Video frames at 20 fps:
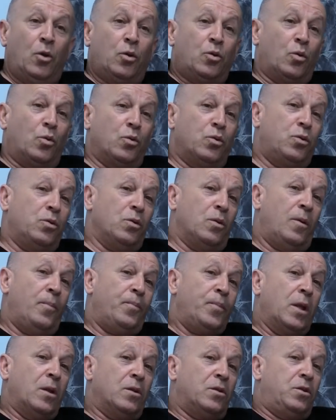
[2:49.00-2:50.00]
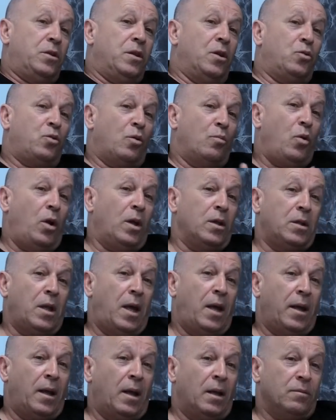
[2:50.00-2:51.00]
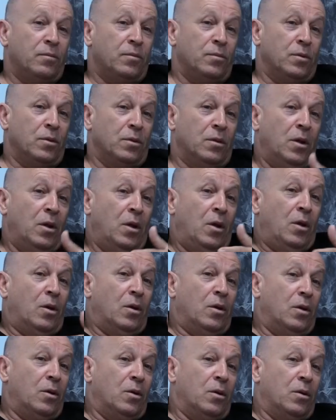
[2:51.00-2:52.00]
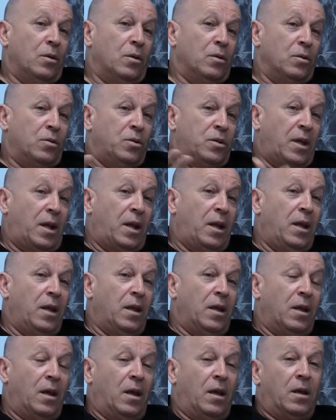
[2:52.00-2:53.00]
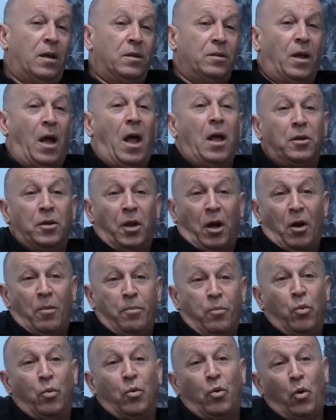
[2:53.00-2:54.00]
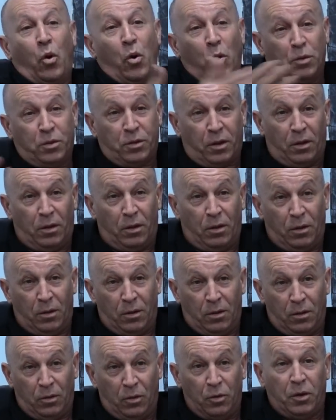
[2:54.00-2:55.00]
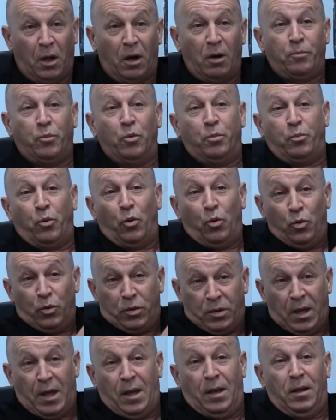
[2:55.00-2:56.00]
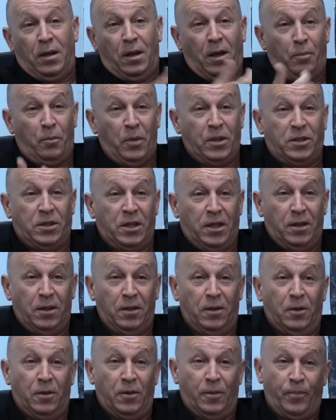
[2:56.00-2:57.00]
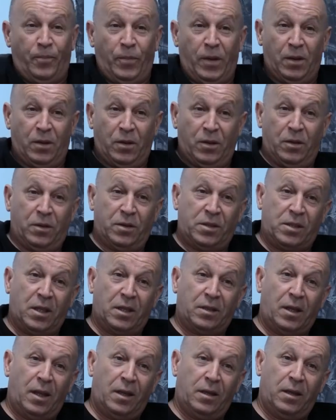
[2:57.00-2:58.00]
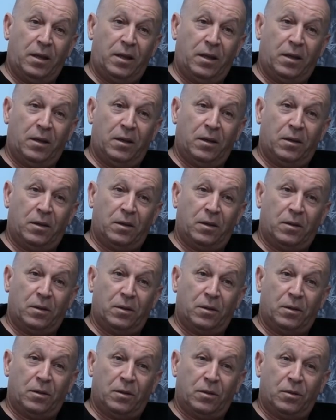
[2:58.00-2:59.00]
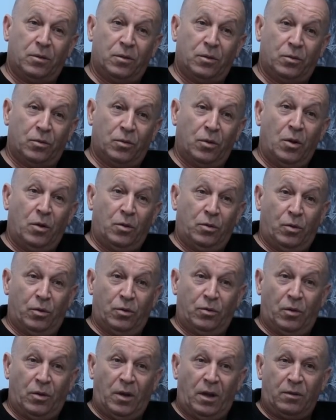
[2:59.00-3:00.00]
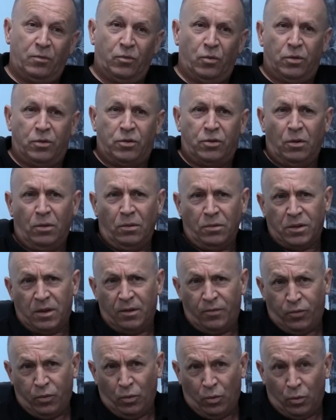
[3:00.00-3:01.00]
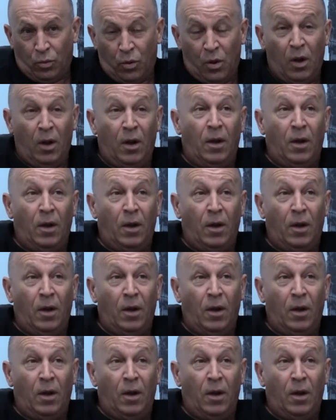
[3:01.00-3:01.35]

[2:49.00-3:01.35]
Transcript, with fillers: Donc, euh, dire que Mohandara euh, euh, crée un, drapeau contre euh, le drapeau pour lequel il a passé cette année de, la Révolution, c'est faux.